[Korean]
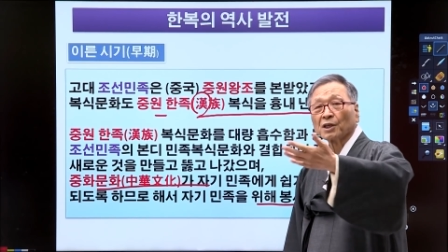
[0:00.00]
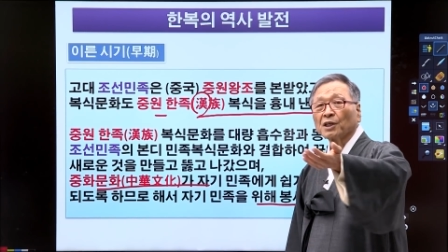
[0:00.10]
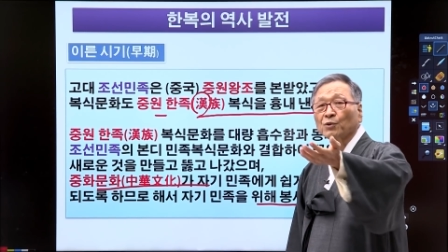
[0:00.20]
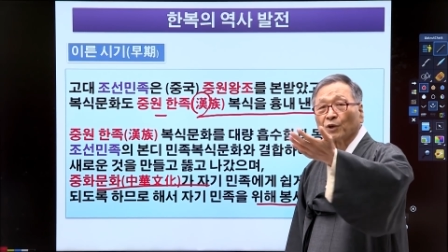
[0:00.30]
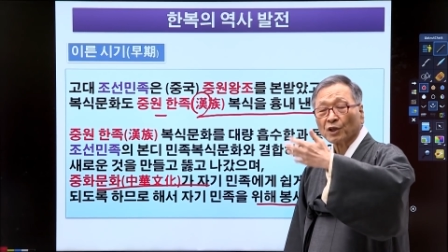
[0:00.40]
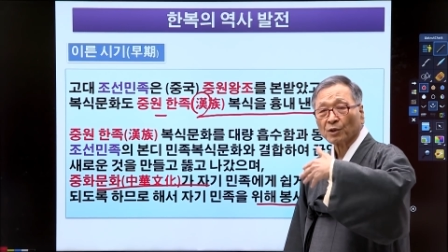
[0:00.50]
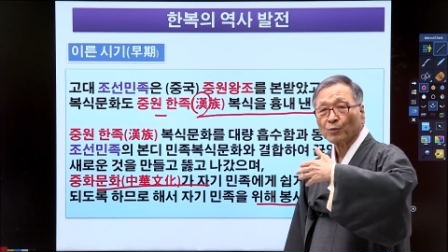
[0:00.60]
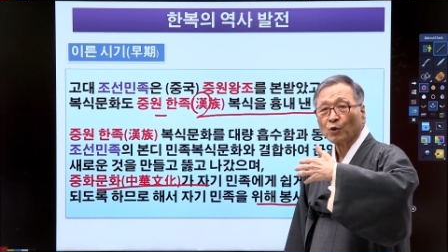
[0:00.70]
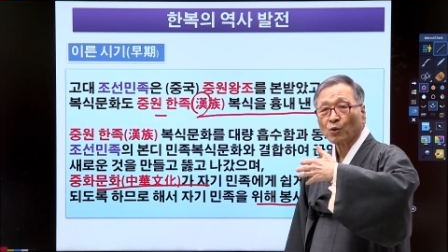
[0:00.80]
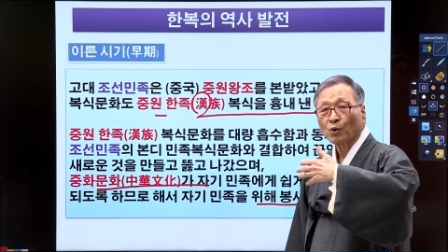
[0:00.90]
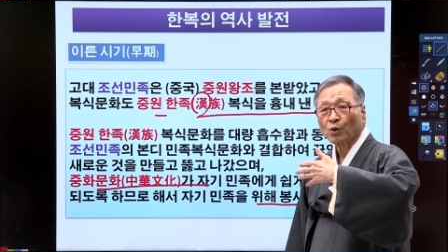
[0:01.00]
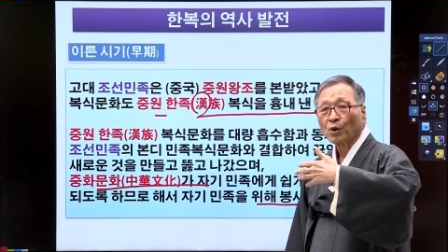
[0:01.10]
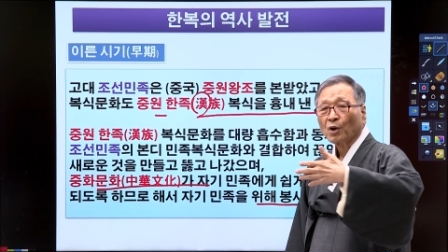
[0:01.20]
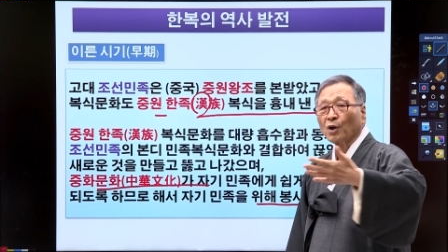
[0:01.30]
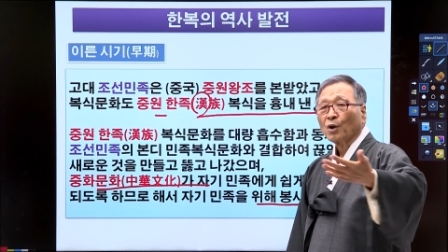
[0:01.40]
이후에
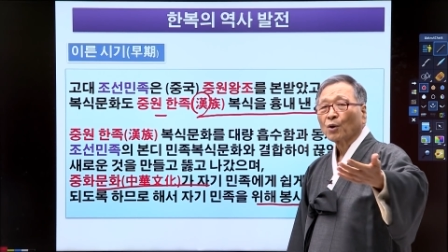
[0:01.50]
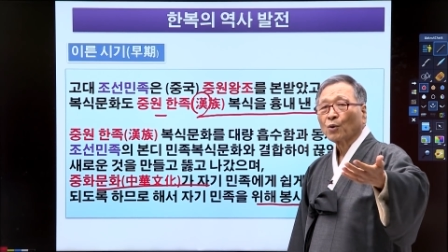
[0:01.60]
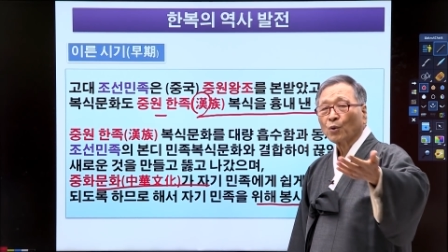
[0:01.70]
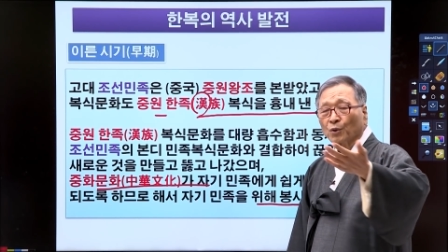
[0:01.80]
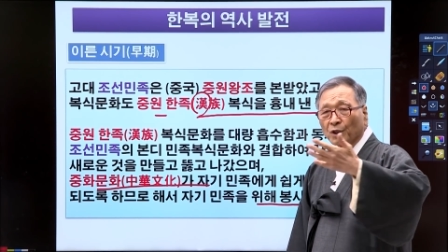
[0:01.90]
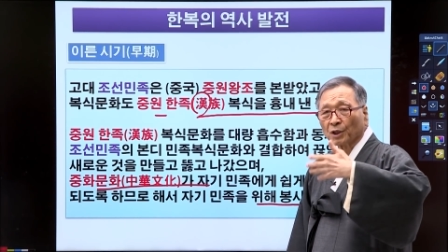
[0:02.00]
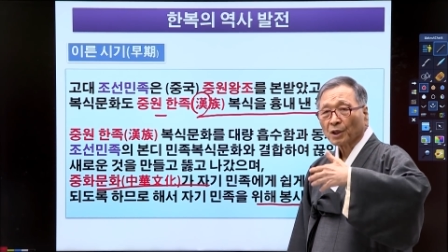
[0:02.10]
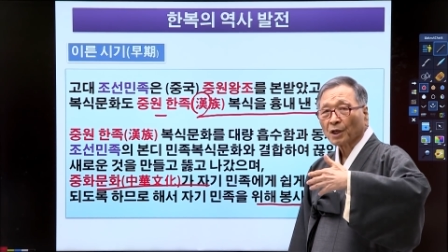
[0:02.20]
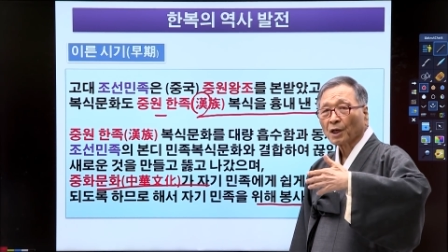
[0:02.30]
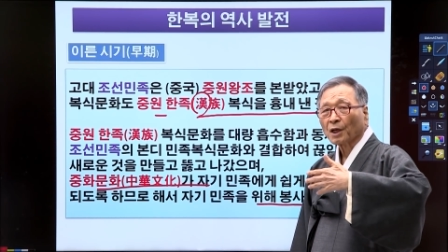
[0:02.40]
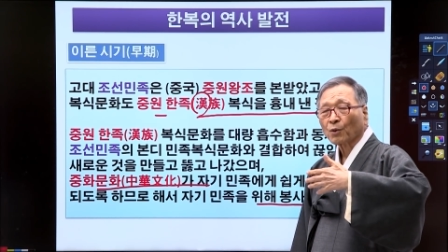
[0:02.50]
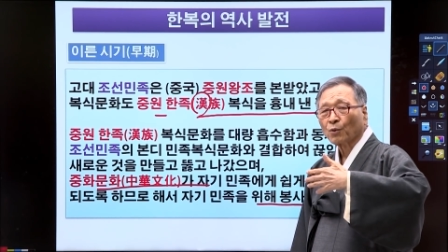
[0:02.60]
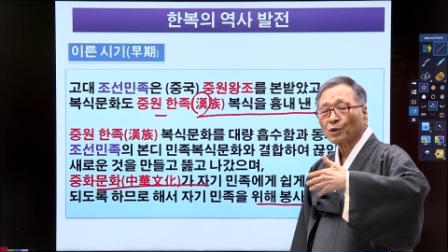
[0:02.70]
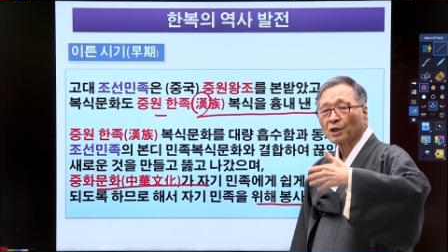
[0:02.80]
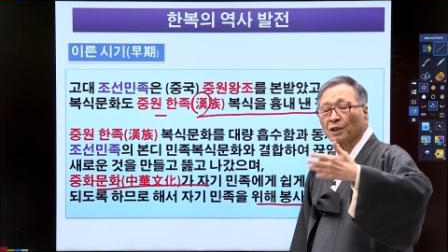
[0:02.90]
넘어오고 고리, 에,
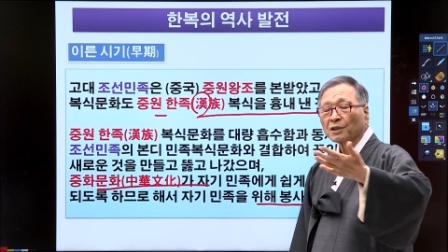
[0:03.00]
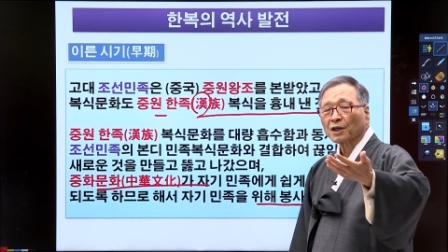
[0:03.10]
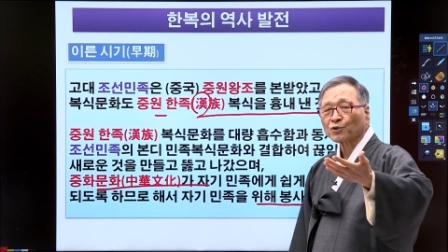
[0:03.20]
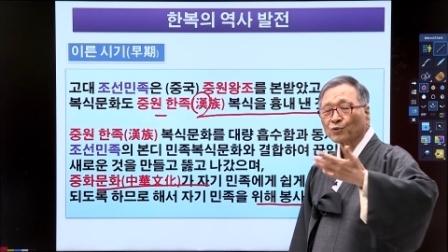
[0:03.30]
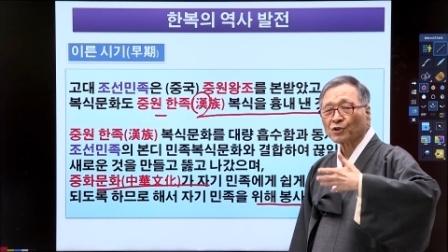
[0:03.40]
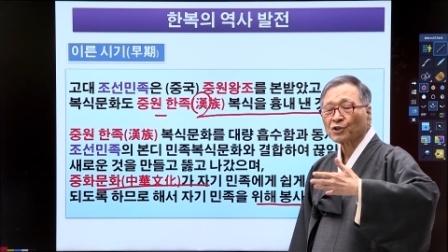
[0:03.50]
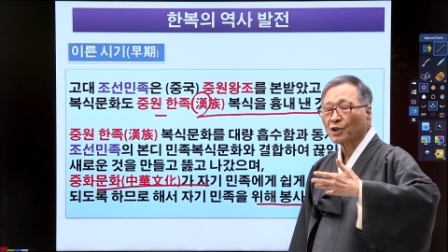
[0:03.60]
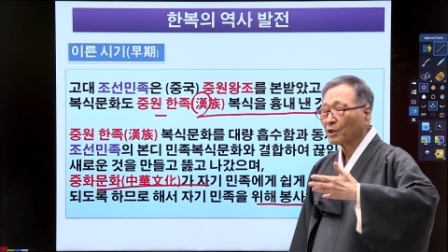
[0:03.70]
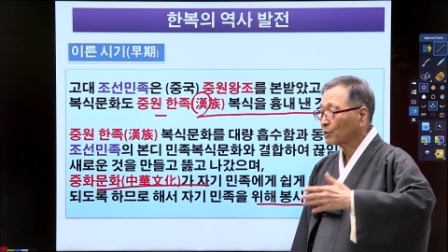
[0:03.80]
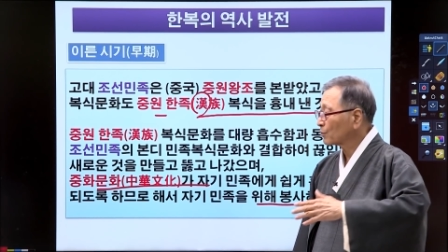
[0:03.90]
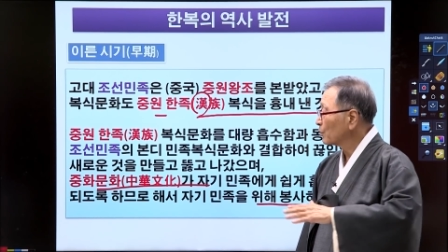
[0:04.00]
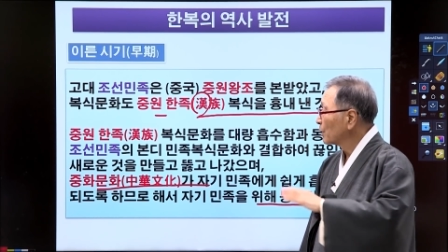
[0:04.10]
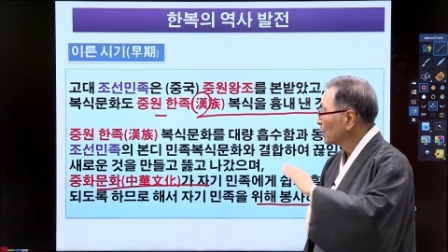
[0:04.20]
고리라든가 조선시대 것도